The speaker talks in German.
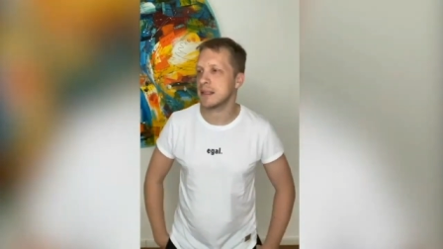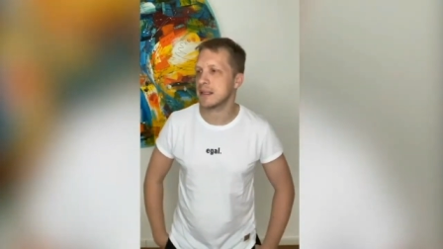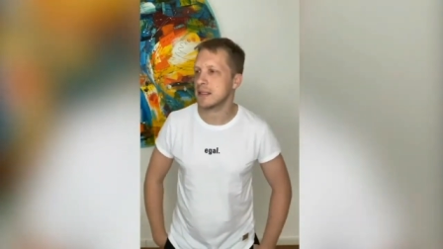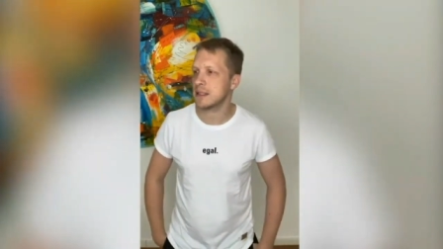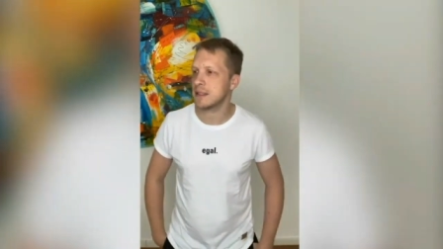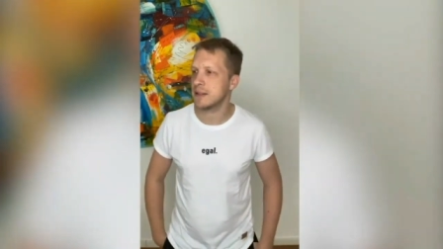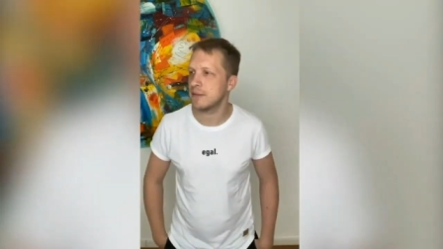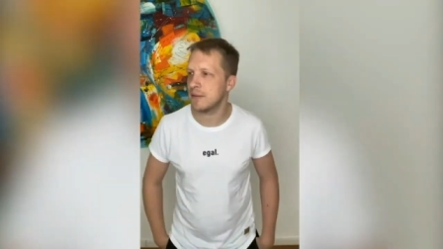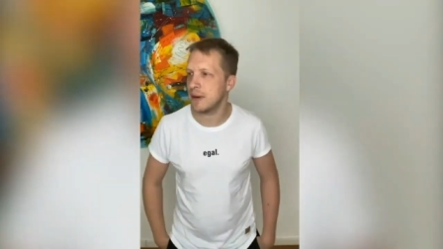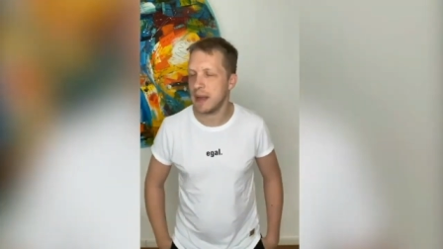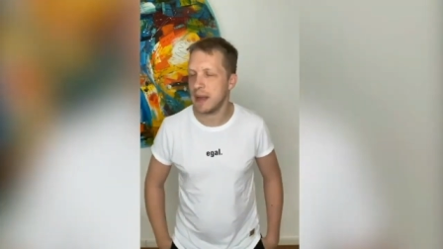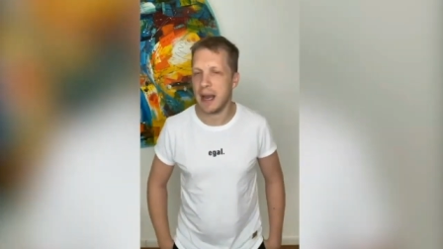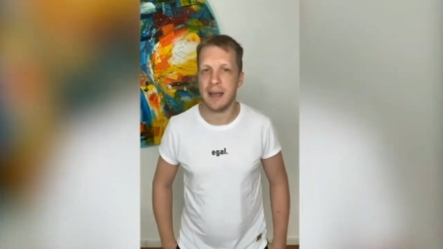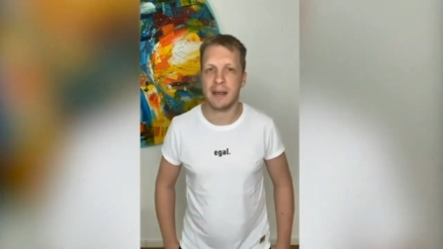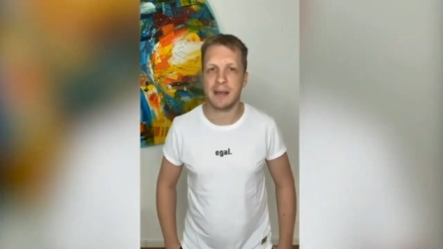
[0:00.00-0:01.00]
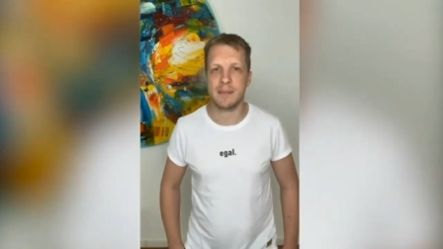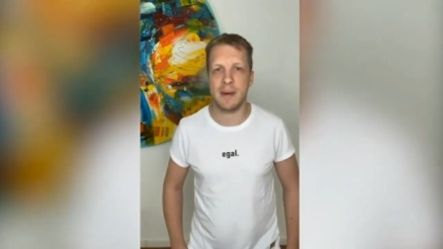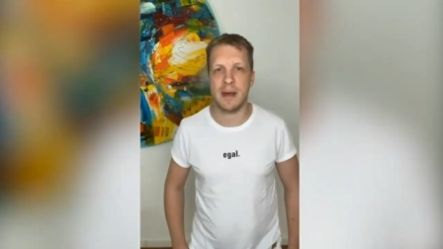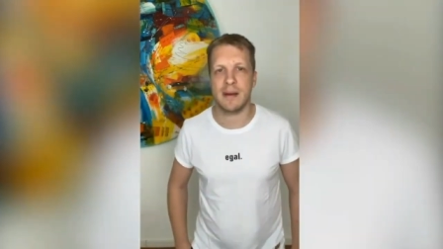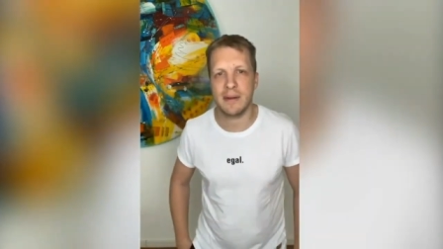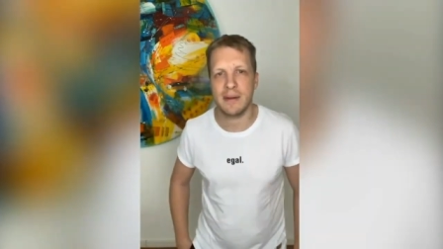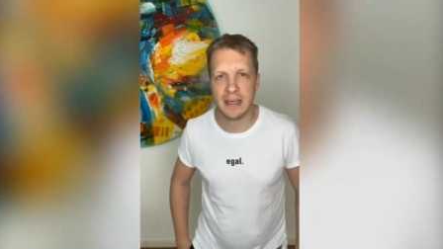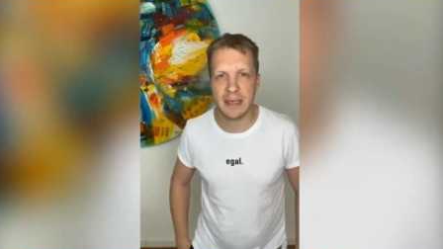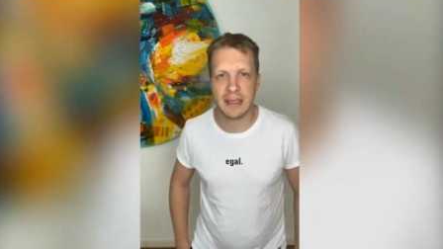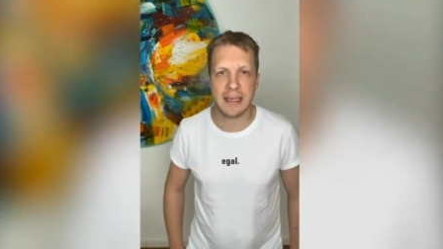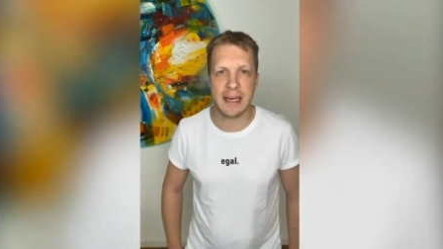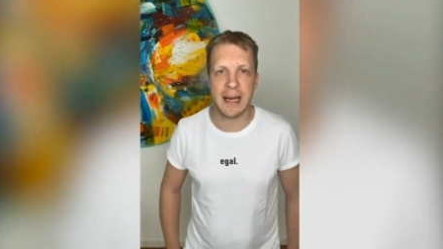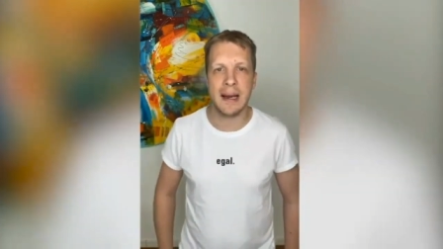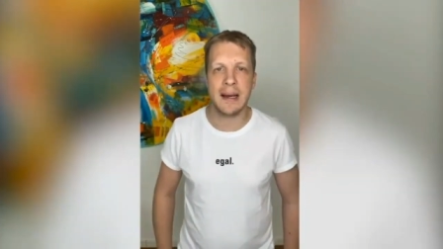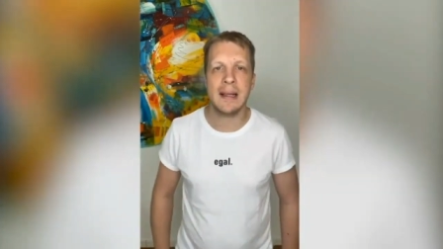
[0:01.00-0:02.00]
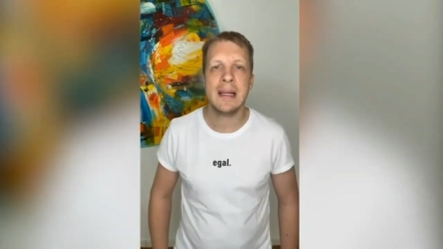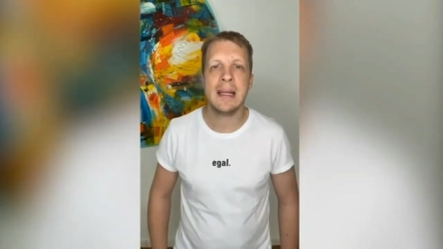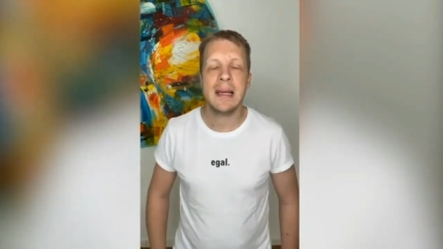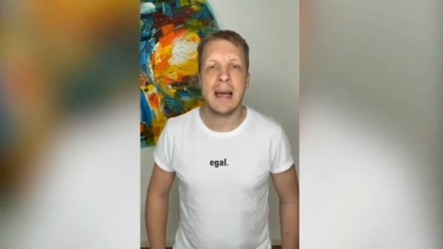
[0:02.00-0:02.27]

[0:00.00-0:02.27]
Das äh, war mir eigentlich mehr oder weniger klar.